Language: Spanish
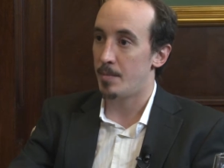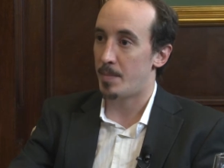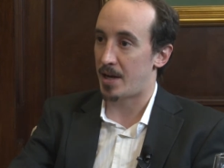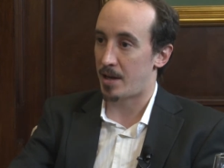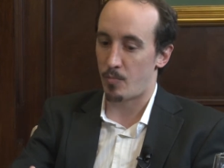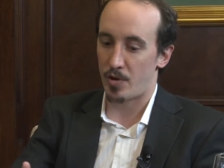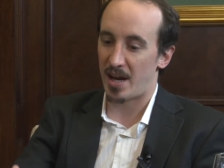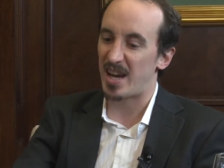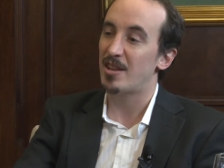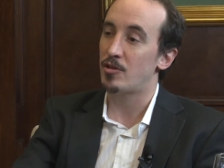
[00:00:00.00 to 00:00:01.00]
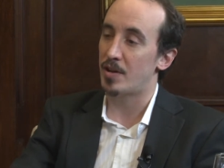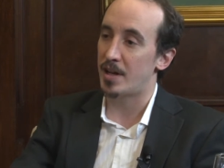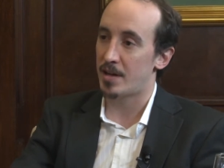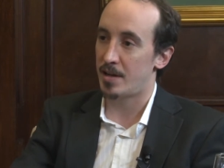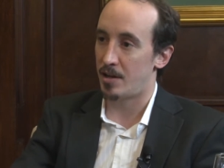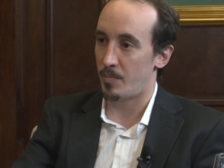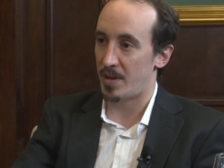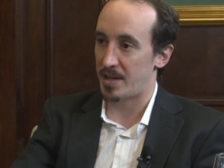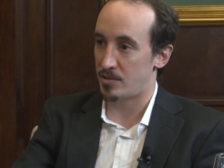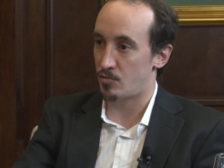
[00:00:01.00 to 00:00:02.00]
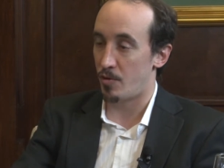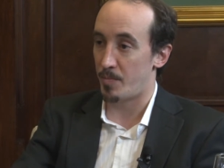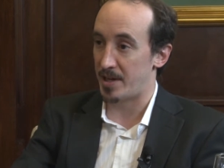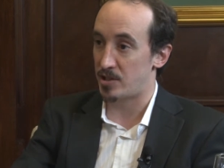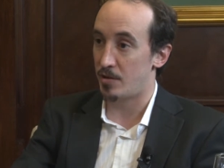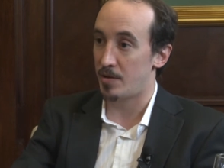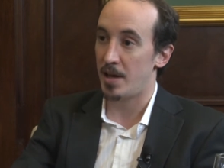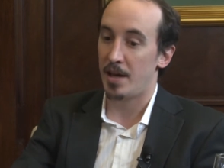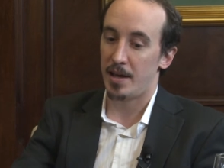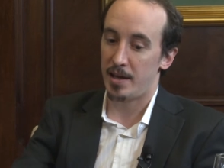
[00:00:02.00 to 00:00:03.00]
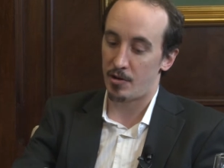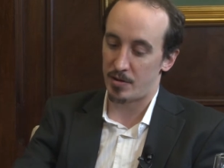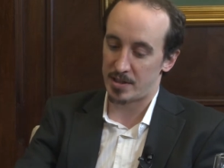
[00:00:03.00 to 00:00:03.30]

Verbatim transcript: para que puedan gestionar su operación y con